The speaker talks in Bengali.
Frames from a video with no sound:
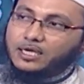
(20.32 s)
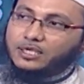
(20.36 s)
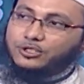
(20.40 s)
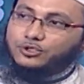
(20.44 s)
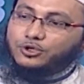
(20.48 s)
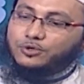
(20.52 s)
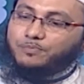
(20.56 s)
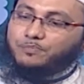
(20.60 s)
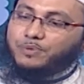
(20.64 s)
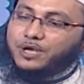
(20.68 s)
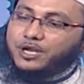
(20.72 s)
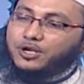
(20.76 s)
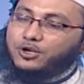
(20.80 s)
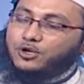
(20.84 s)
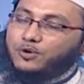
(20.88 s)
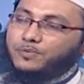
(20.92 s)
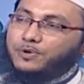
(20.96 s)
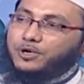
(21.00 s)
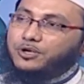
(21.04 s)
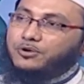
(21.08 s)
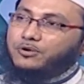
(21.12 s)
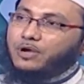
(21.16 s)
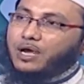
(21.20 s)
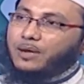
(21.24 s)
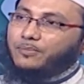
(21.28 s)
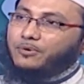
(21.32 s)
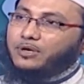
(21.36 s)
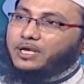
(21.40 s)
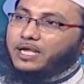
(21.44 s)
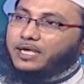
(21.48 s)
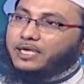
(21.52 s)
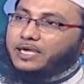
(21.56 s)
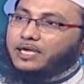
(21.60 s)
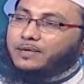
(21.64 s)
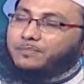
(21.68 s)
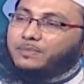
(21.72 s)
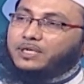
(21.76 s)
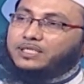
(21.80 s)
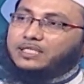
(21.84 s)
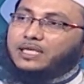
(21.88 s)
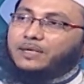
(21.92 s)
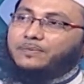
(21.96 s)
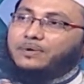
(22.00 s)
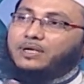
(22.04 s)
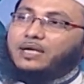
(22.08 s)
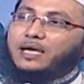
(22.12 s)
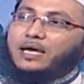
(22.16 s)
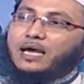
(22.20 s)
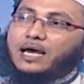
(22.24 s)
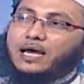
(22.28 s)
যখন ভিন্ন ভিন্ন আমল এক এক মাঝহাবের
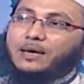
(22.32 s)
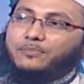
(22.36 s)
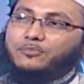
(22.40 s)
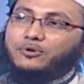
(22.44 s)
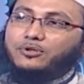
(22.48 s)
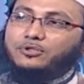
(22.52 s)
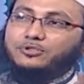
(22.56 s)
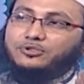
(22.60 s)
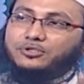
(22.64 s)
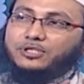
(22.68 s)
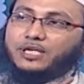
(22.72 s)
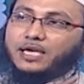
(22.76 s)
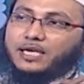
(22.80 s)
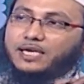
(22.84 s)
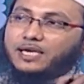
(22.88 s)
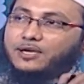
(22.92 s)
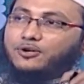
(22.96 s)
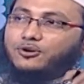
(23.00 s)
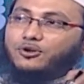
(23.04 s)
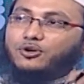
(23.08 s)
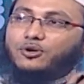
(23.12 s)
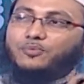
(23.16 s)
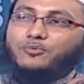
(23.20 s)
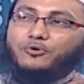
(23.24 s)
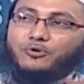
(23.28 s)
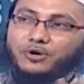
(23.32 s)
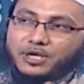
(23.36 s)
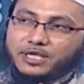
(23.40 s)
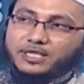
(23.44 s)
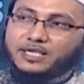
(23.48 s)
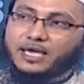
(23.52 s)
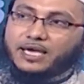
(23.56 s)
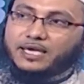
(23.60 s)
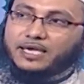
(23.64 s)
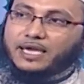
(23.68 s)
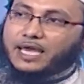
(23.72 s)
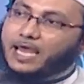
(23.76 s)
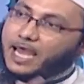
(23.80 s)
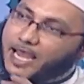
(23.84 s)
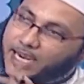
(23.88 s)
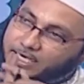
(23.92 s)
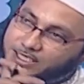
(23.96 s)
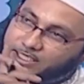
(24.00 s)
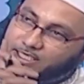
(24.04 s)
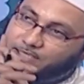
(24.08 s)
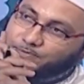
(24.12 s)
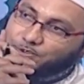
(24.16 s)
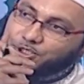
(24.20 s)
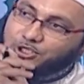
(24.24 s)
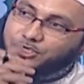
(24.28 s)
আমল যদি এক এক রকম হয়ে থাকে একটি
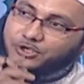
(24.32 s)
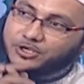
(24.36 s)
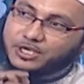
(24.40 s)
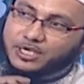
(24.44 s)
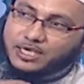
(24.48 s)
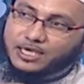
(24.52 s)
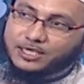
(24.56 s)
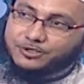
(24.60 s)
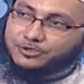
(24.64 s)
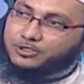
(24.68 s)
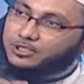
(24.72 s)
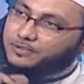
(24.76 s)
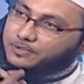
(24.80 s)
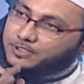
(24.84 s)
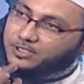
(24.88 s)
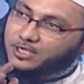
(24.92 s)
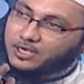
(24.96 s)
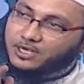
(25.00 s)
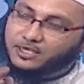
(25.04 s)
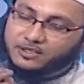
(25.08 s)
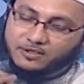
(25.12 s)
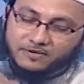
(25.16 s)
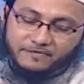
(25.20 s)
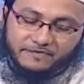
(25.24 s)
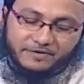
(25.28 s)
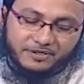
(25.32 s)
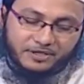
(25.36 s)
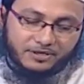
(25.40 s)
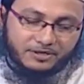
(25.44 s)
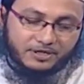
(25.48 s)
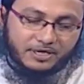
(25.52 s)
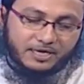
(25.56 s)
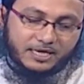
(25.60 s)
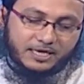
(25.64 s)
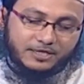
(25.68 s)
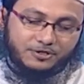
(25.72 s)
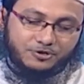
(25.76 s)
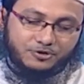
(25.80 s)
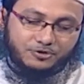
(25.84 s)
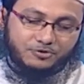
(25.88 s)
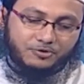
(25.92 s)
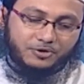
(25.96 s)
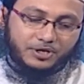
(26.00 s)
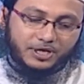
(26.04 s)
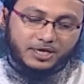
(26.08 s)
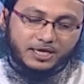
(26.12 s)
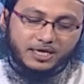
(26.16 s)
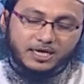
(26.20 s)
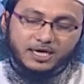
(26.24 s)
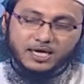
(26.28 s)
বিষয়কে কেন্দ্র যেমন সালাতুল ভিতরকে কেন্দ্র করে
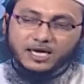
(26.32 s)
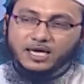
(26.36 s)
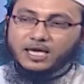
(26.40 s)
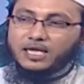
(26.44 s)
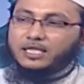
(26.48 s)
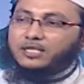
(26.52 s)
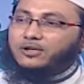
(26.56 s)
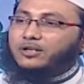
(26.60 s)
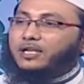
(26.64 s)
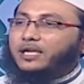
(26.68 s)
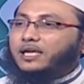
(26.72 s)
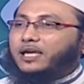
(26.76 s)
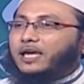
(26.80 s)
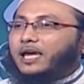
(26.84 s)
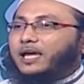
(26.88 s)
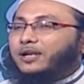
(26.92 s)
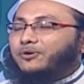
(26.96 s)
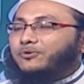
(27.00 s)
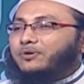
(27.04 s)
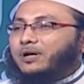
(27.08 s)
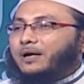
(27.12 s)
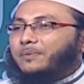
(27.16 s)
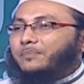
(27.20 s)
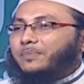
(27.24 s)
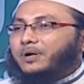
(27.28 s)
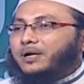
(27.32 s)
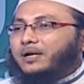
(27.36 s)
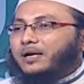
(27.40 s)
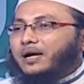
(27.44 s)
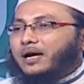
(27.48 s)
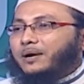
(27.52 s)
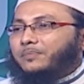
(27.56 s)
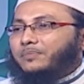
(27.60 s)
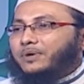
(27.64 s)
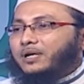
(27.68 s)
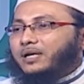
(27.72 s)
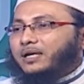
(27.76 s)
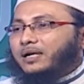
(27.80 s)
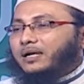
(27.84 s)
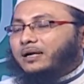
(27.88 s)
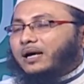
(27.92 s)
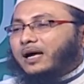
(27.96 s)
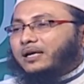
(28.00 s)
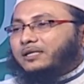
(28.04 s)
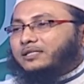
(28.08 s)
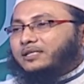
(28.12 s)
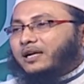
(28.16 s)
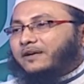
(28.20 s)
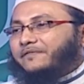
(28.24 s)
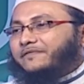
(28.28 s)
তাহলে কেন আমার আমরা
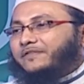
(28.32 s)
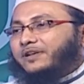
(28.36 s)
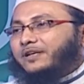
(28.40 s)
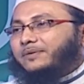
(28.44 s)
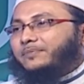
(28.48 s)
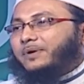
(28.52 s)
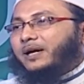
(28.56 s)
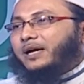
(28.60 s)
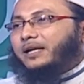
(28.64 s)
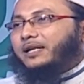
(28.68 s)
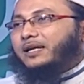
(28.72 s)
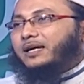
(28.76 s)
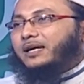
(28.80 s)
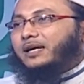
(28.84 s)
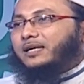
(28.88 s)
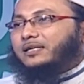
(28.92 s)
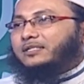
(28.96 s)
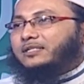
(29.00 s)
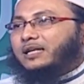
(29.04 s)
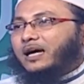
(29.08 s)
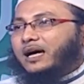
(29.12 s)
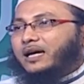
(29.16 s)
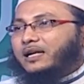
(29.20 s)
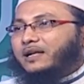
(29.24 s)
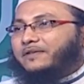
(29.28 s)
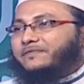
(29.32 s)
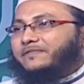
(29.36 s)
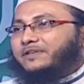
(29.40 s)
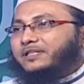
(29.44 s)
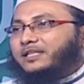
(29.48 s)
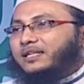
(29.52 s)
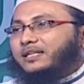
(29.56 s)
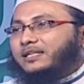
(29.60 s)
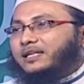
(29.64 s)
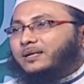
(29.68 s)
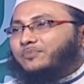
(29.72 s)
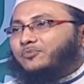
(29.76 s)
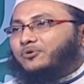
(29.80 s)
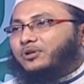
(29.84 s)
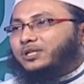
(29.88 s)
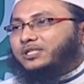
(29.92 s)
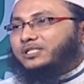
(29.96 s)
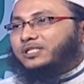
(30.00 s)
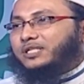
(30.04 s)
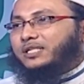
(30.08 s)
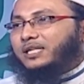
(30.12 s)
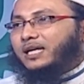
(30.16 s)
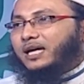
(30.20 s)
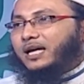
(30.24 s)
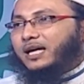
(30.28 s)
সাফি ভাইরা হানাফিদেরকে বলে যে
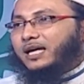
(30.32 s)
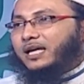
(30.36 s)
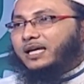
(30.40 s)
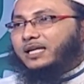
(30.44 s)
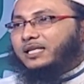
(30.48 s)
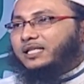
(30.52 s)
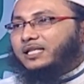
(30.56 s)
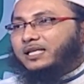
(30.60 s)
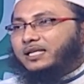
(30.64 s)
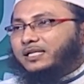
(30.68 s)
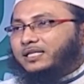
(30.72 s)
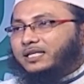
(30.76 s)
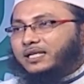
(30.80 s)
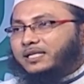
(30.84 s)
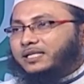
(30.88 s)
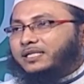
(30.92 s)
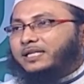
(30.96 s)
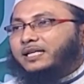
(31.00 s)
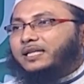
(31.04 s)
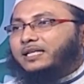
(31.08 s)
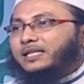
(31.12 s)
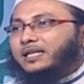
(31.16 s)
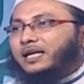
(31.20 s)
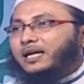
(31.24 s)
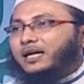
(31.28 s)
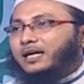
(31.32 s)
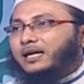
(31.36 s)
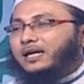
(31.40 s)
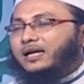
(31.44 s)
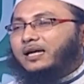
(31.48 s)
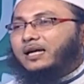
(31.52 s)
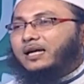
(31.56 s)
না এদের এটা ঠিক না